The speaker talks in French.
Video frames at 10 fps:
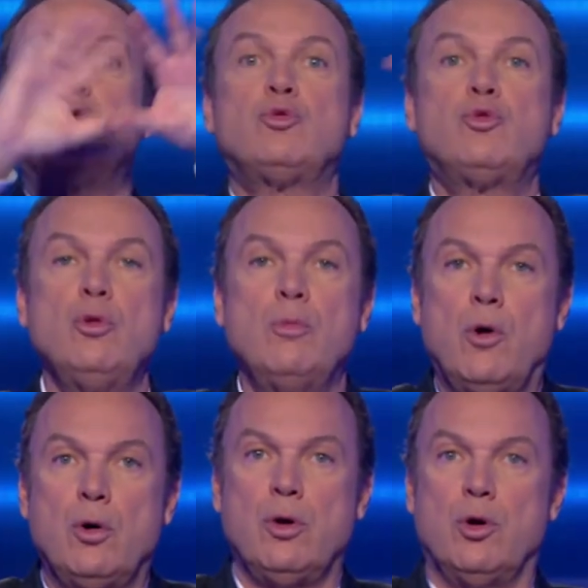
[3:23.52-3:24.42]
Tout le
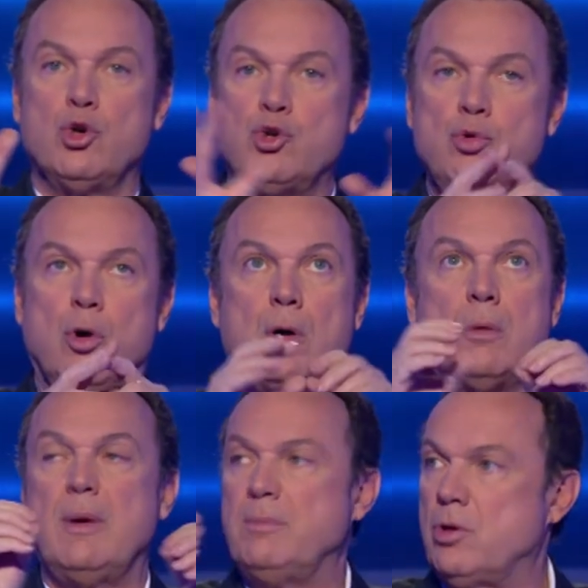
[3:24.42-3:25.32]
monde joue en
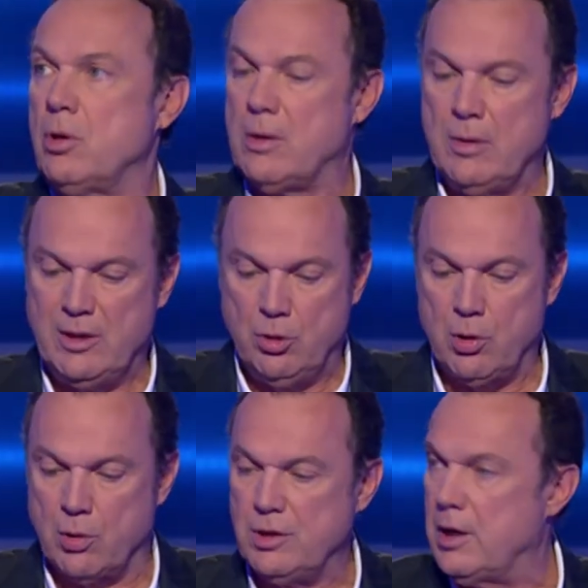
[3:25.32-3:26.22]
même temps que les deux
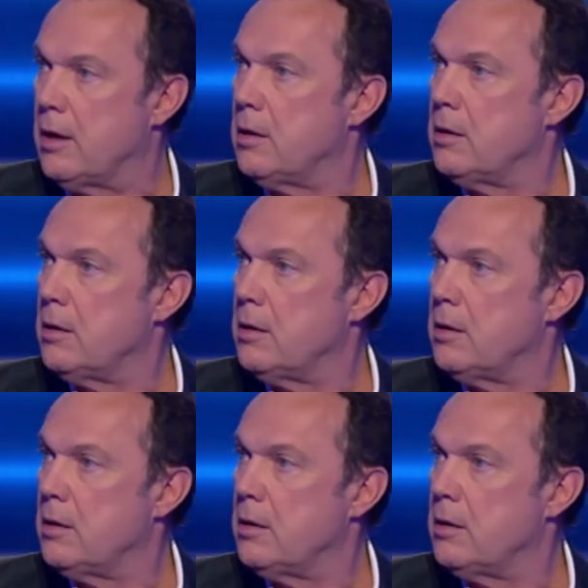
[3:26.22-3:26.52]
candidats.